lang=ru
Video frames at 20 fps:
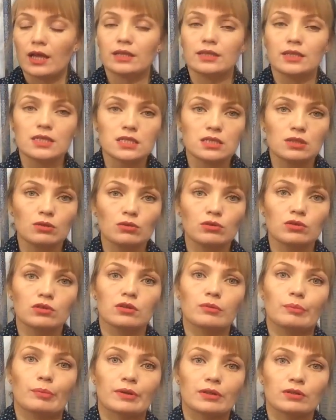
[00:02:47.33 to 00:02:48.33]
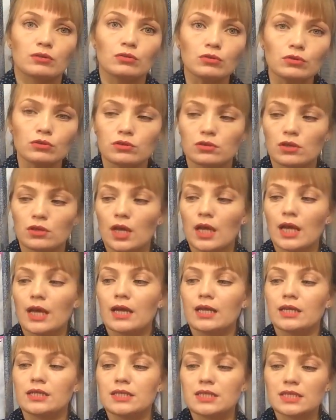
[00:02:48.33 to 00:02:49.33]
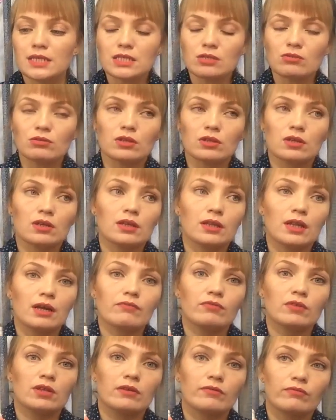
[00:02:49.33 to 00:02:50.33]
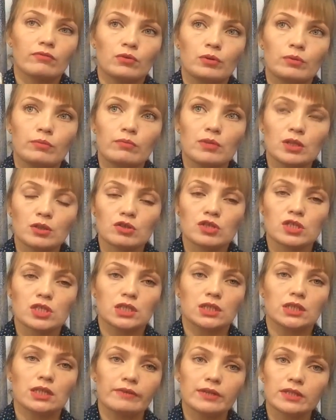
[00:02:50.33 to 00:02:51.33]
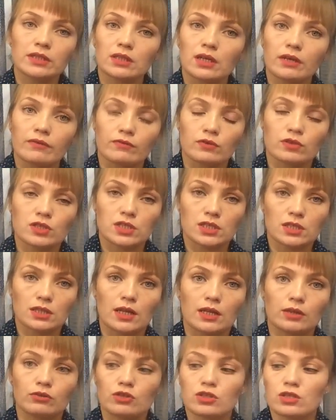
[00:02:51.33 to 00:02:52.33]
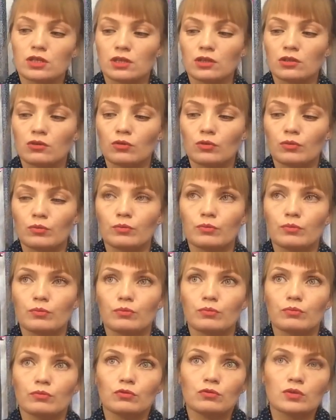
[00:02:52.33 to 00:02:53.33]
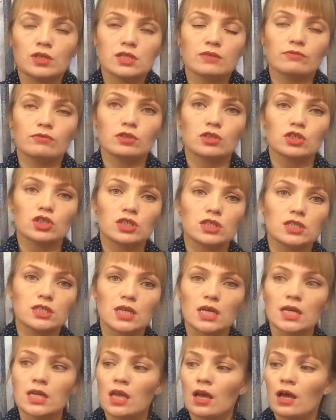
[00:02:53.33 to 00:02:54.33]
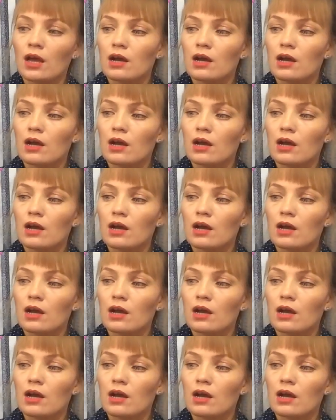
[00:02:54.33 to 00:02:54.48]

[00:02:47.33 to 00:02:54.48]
достойный продукт, естественный, главный его минус, это, наверное, его цена, то есть оно, ну, на сегодняшний день